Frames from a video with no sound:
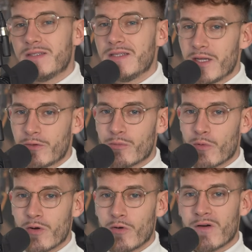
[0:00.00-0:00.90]
d'ici quelques
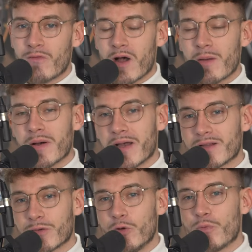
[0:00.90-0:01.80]
mois on va voir
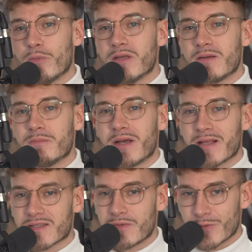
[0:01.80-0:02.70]
apparaître le premier
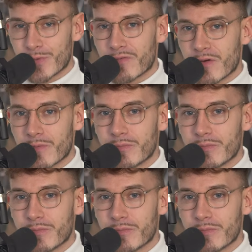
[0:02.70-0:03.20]
magasin Maison Enfin.